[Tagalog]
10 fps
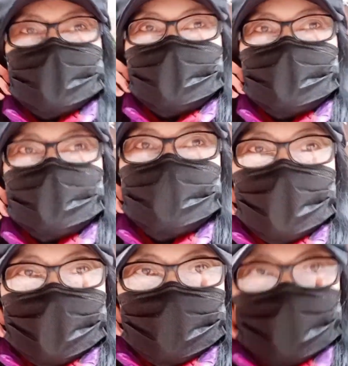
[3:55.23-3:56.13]
Ang
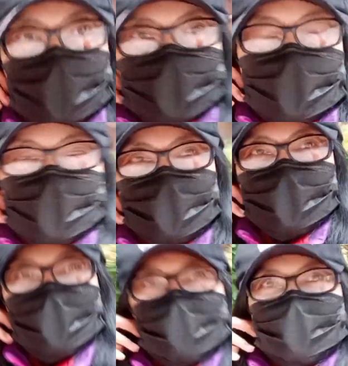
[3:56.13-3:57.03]
Lula nagmamadali
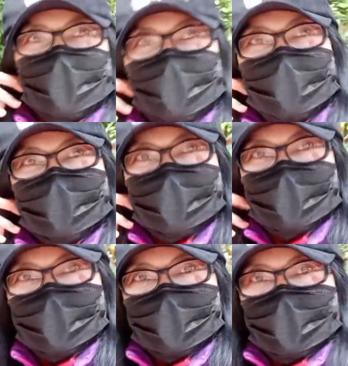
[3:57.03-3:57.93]
dahil yung marikisa
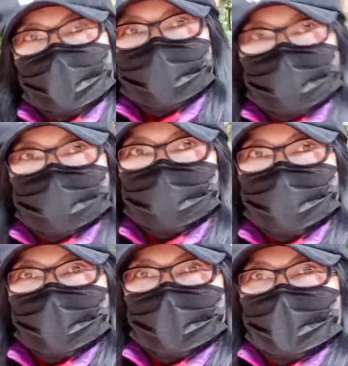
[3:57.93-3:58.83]
nila.
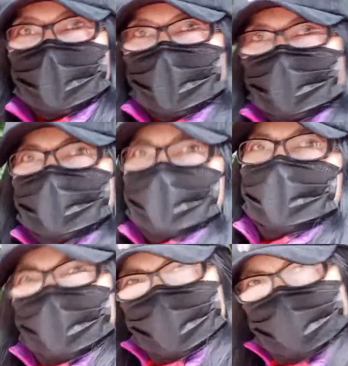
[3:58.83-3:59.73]
Ama, hi!